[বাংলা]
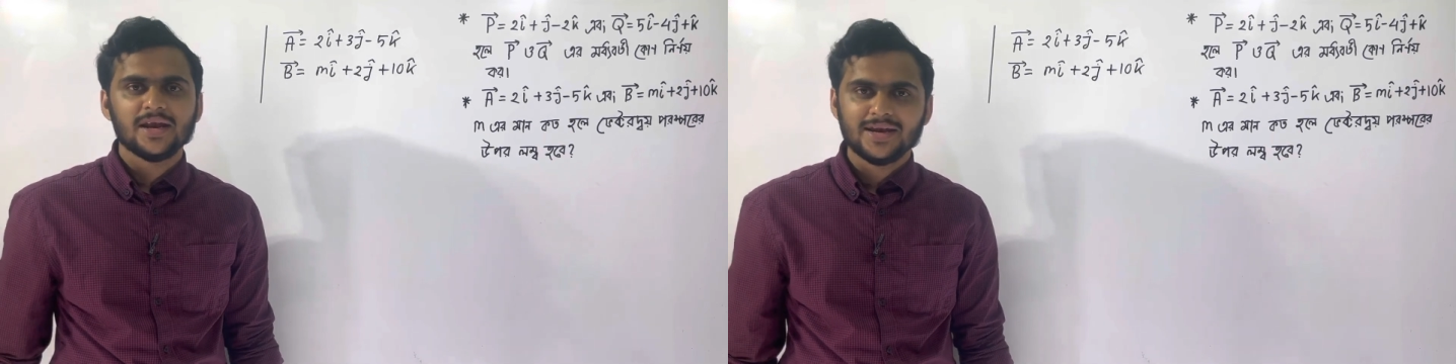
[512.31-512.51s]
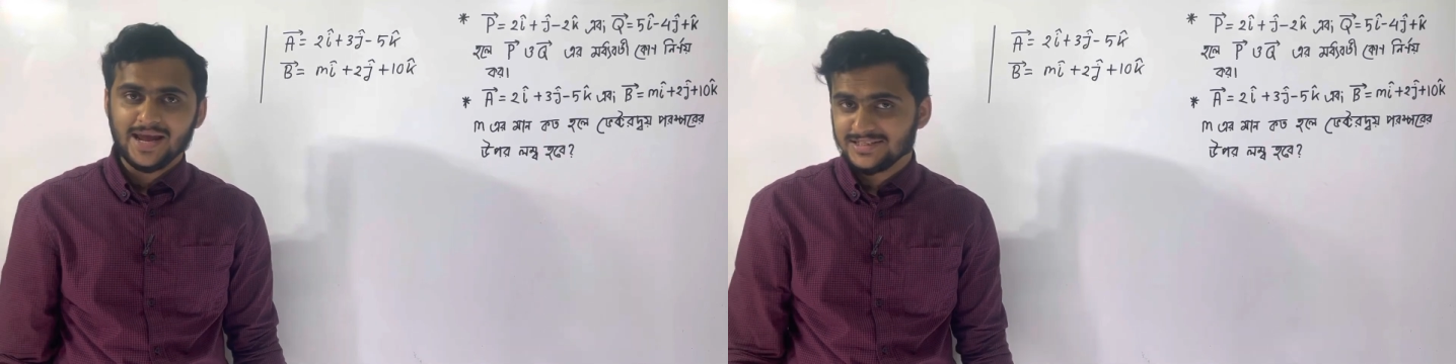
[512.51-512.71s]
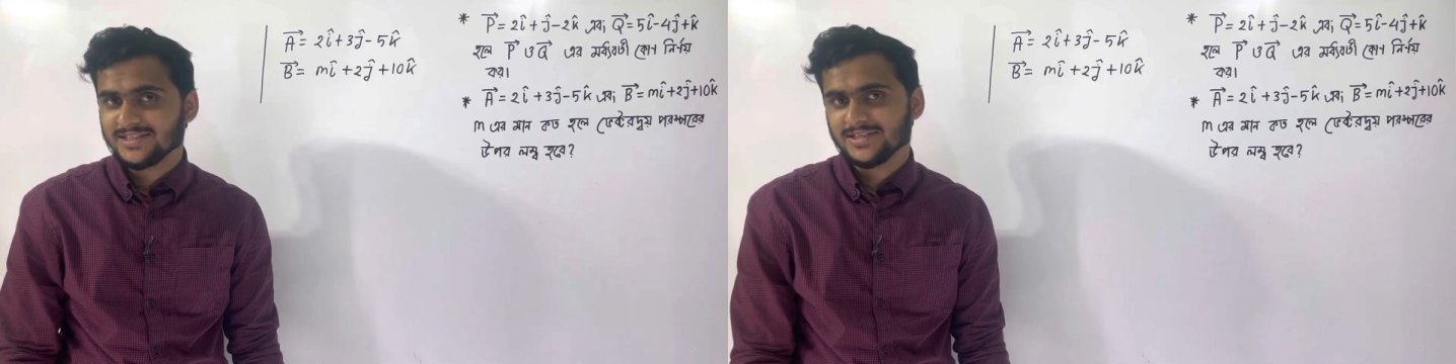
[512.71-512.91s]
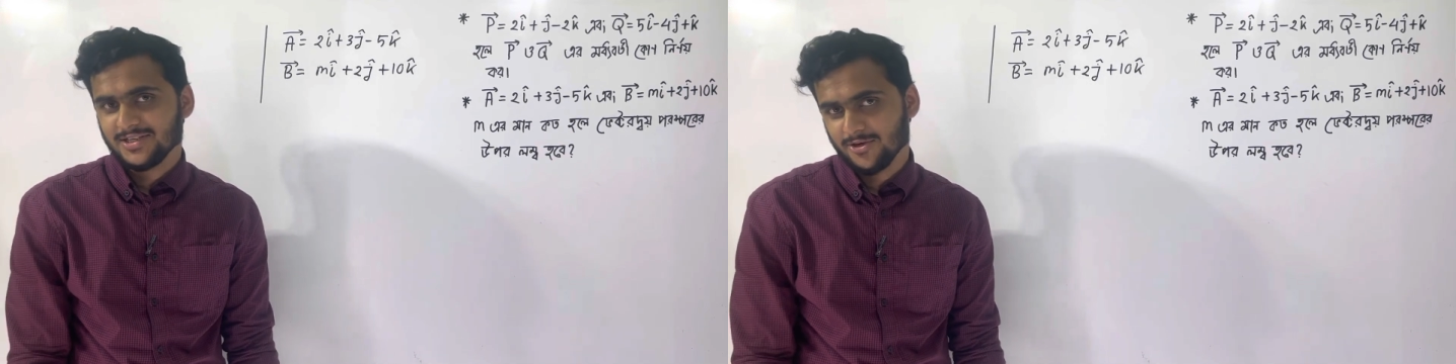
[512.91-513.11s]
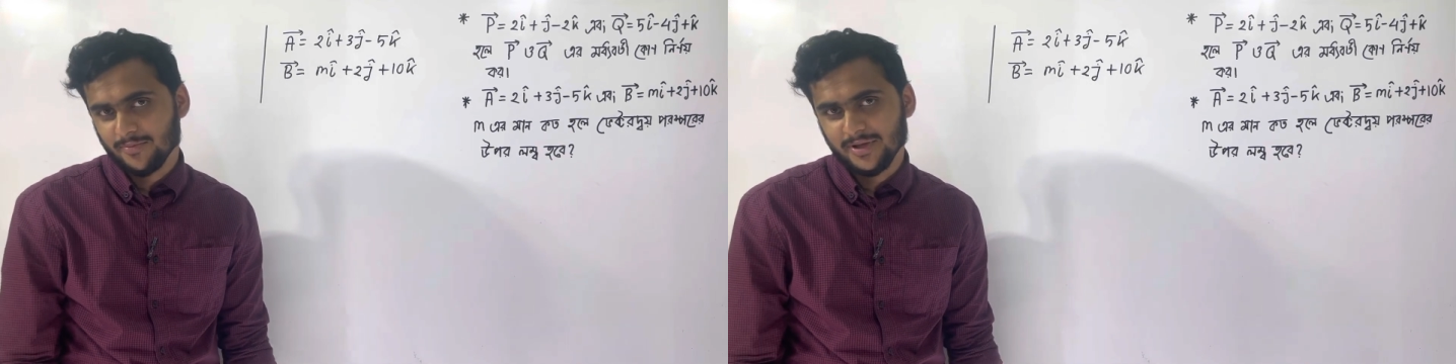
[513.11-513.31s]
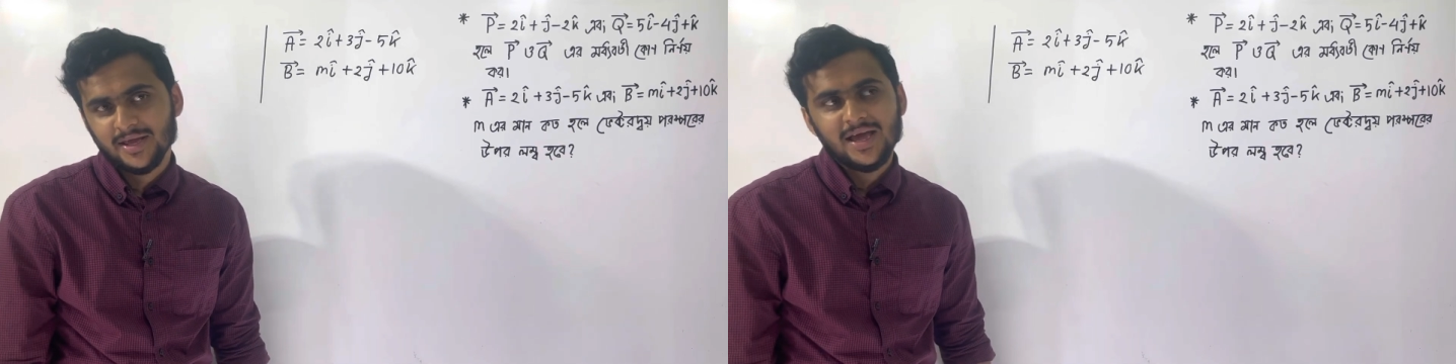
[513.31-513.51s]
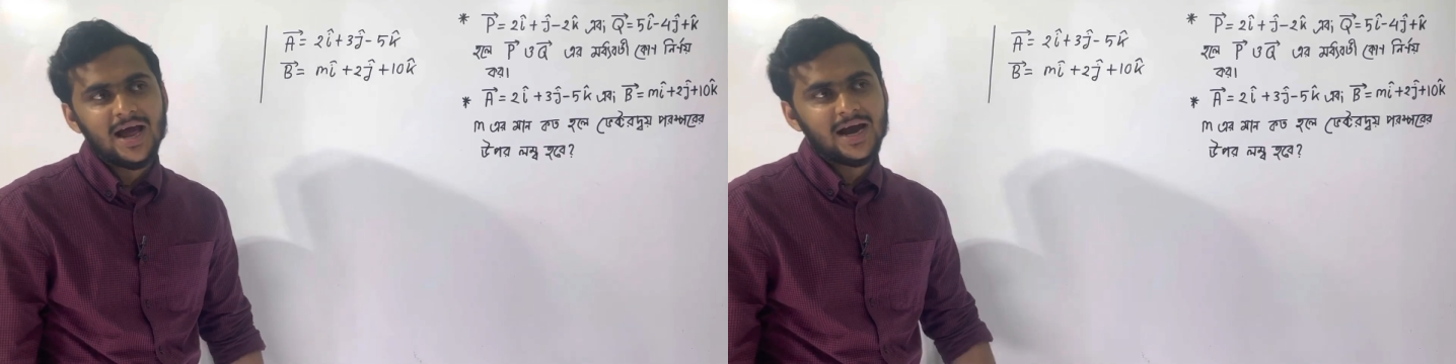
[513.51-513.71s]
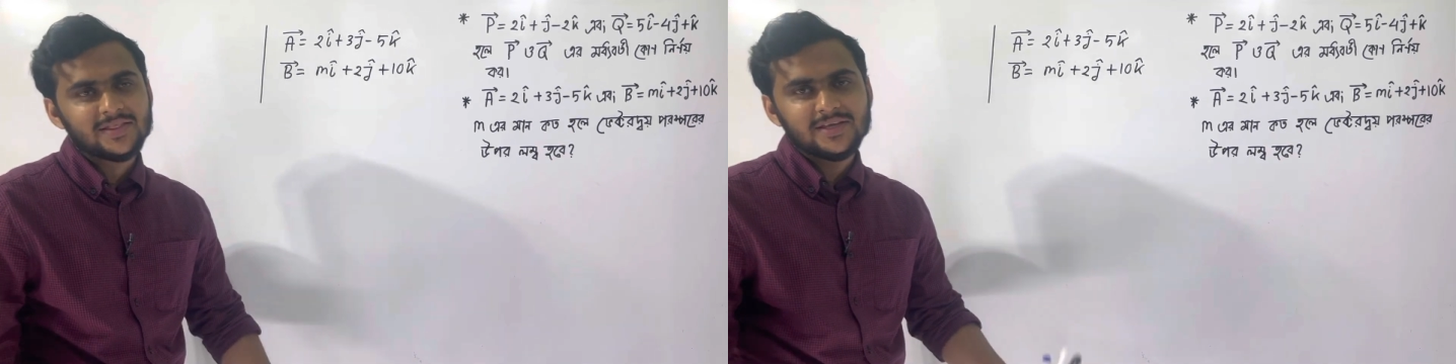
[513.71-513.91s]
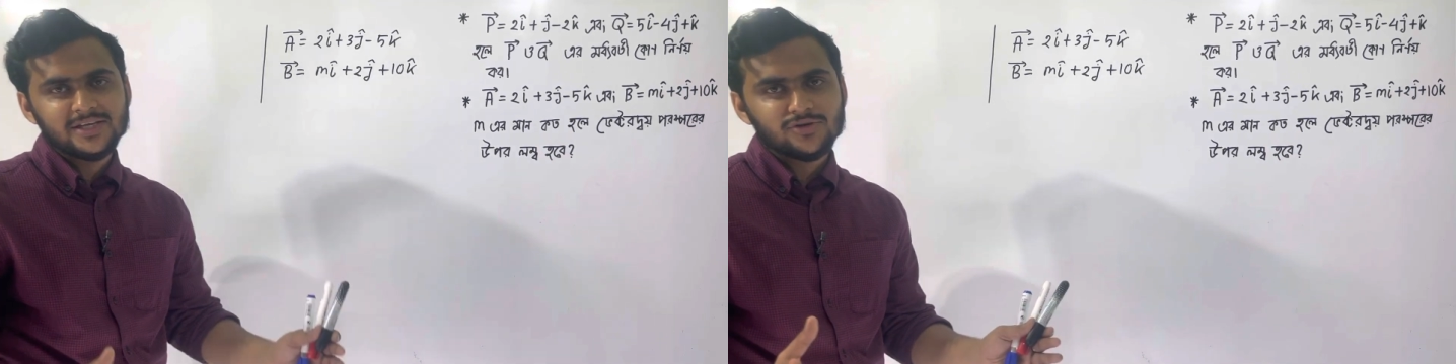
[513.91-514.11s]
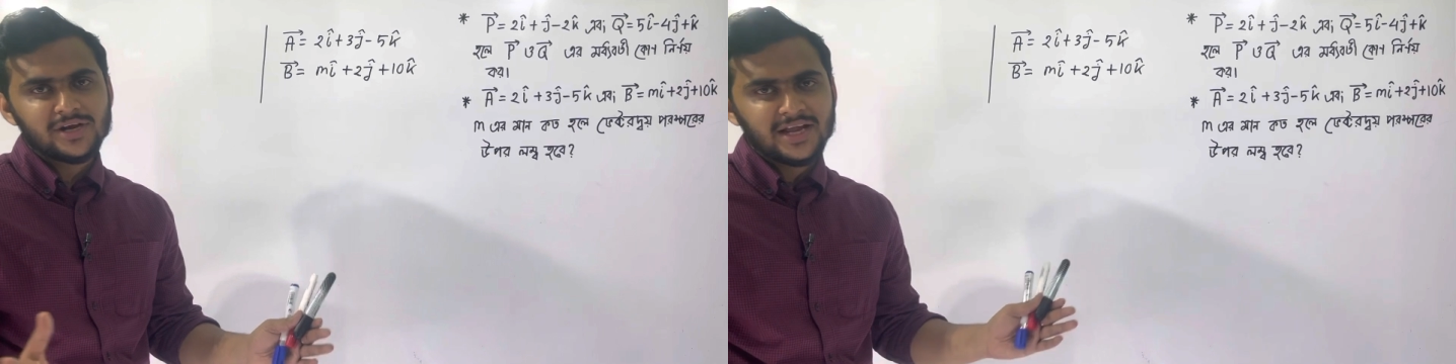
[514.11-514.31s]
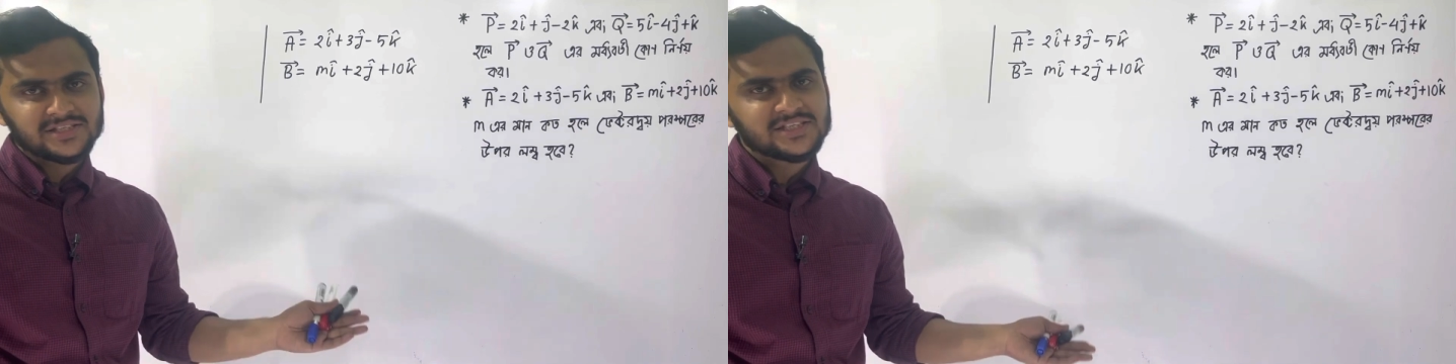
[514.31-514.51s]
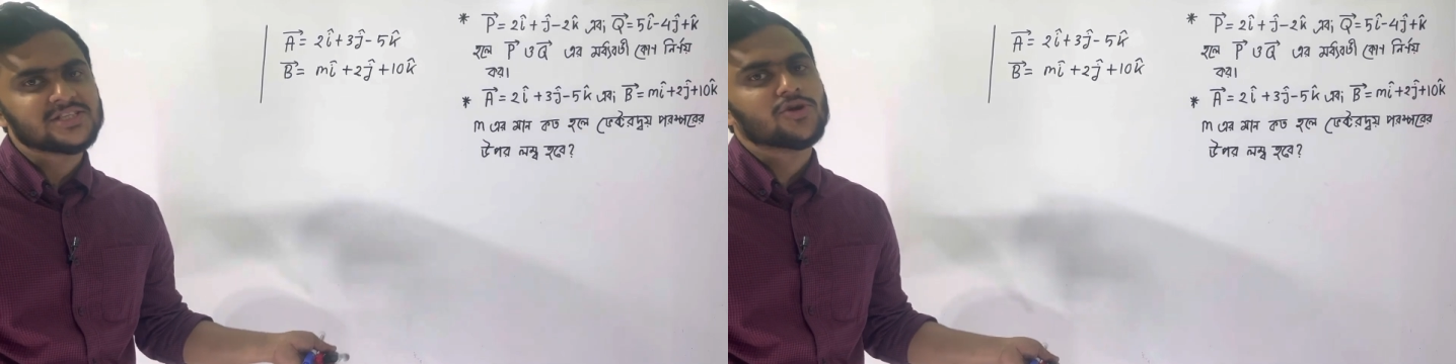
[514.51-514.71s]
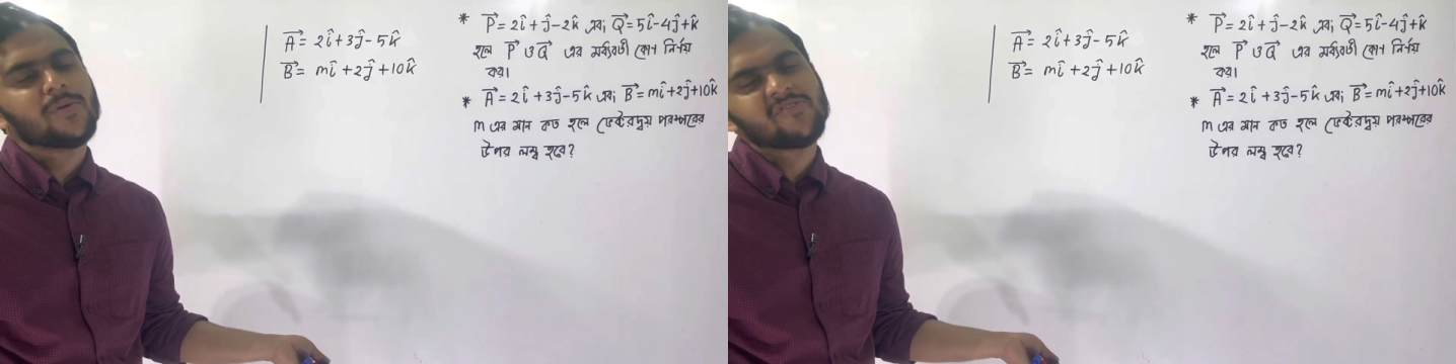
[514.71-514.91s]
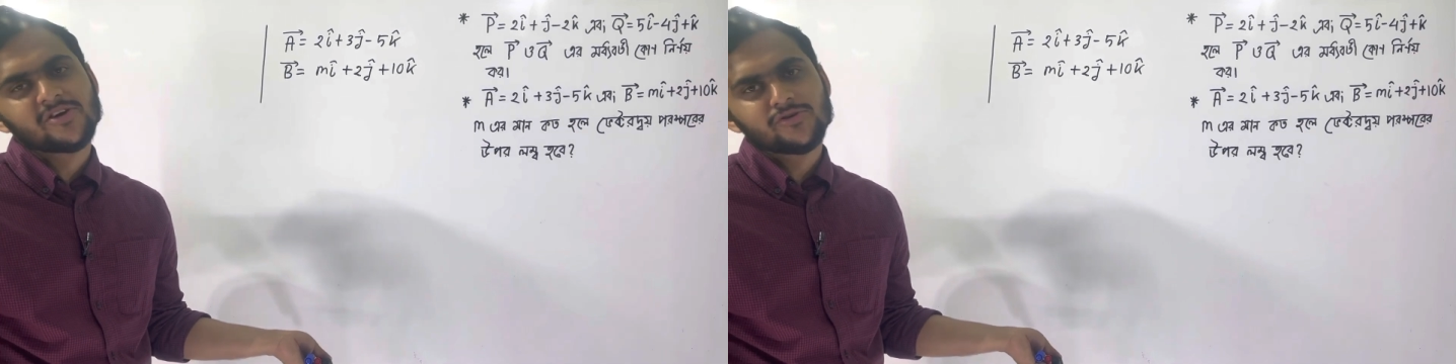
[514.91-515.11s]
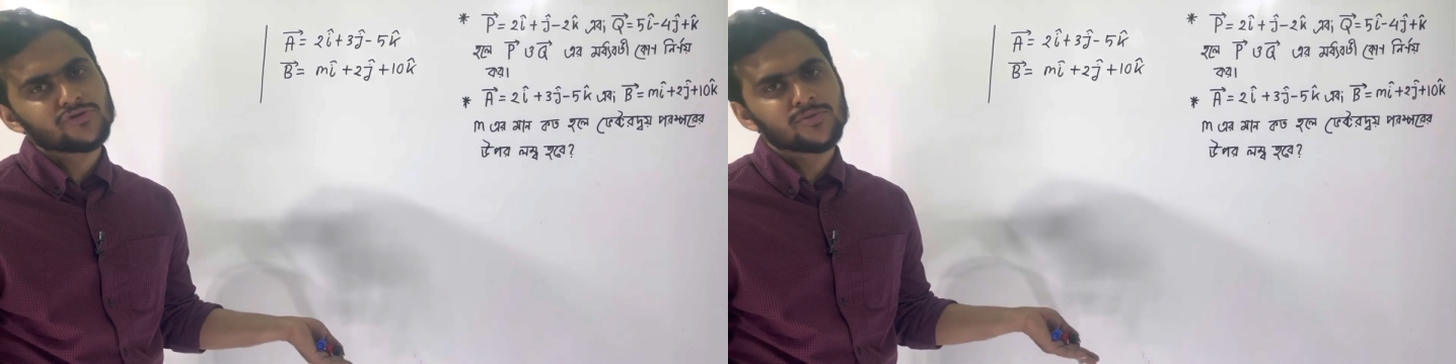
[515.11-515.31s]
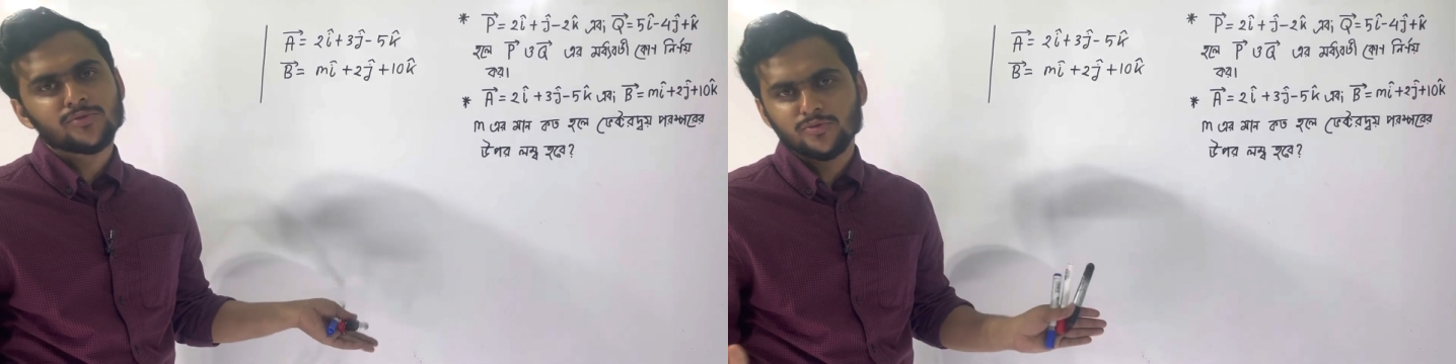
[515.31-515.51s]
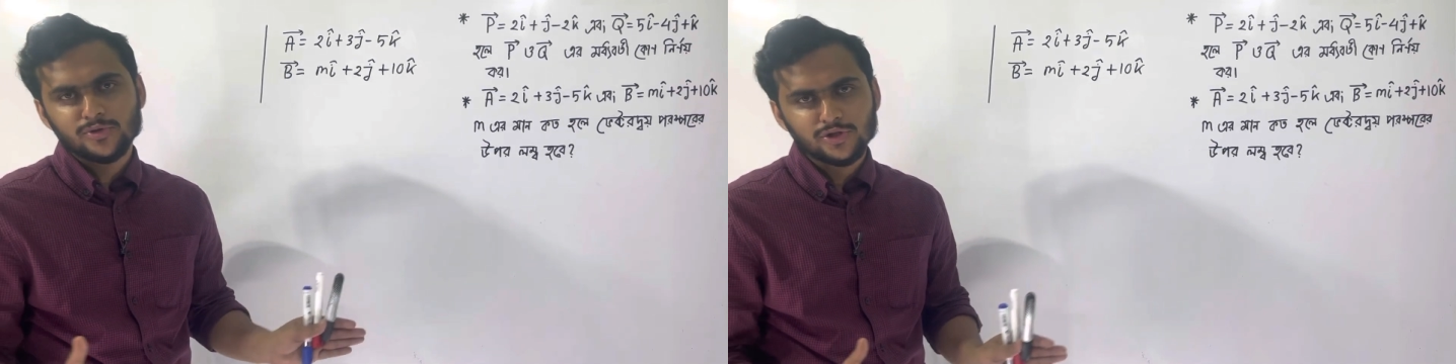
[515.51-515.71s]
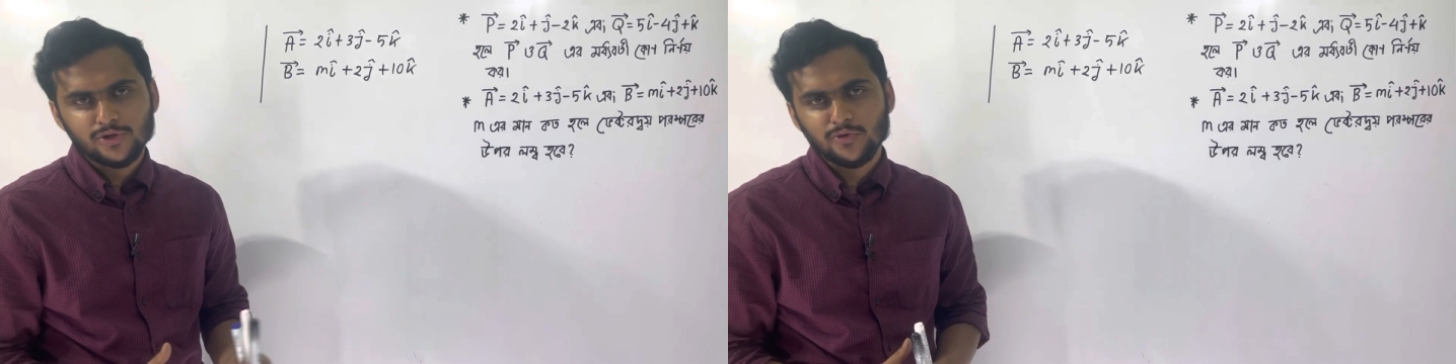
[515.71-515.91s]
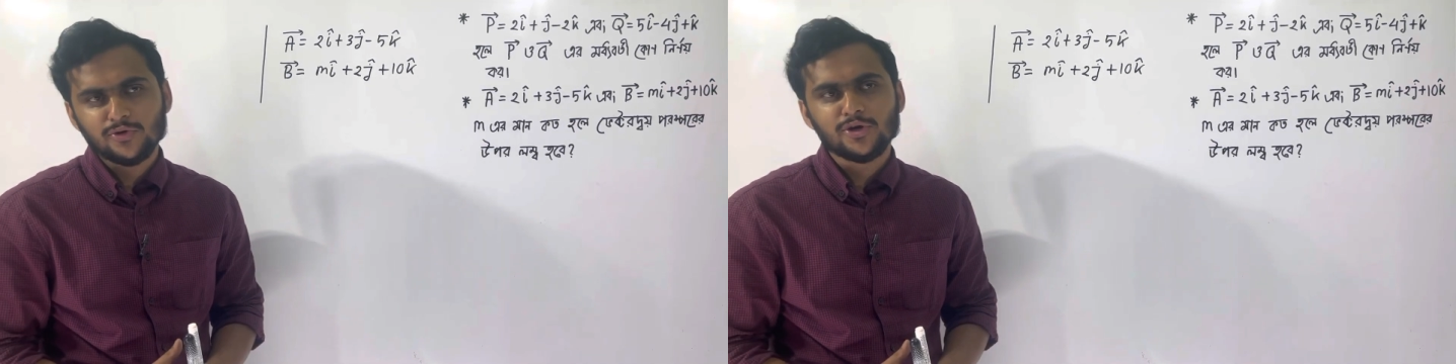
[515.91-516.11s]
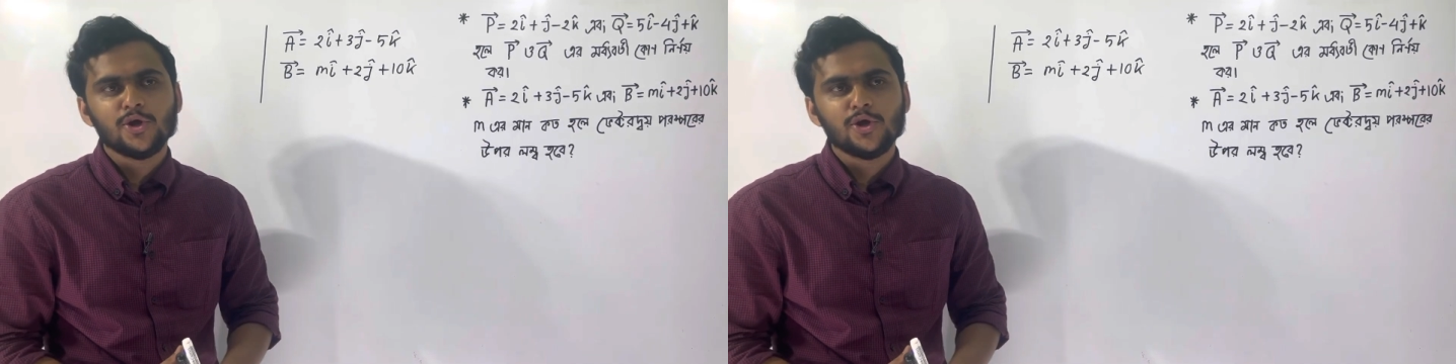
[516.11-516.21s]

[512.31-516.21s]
নাইনটি ডিগ্রি হবে আর থিটা যখন নাইনটি ডিগ্রি হবে ভেক্টর দুটির মধ্যবর্তী কোণ